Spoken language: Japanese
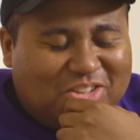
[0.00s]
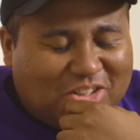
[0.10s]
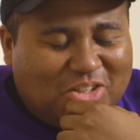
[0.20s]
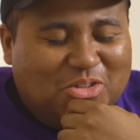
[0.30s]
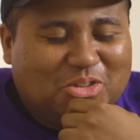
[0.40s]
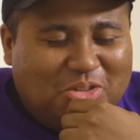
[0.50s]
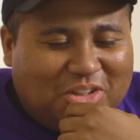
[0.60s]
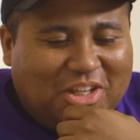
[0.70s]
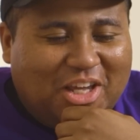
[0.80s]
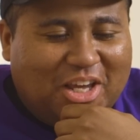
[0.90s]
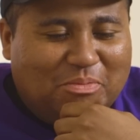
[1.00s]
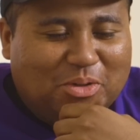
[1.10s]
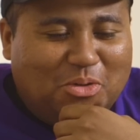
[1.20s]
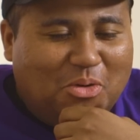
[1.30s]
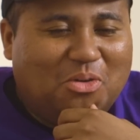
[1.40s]
好きの人ってやっぱ
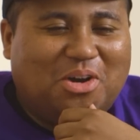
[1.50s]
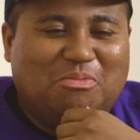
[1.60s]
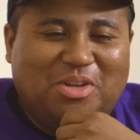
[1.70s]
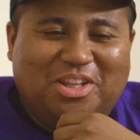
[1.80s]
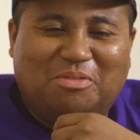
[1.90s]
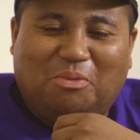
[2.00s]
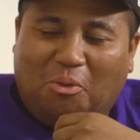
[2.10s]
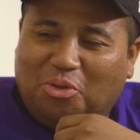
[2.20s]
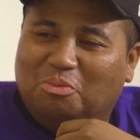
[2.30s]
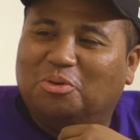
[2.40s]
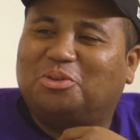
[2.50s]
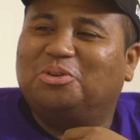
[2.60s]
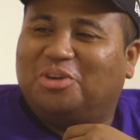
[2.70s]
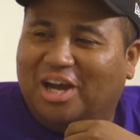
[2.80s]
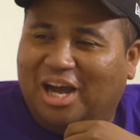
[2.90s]
どこかみんな子供とい
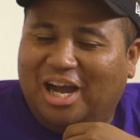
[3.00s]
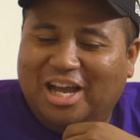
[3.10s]
うか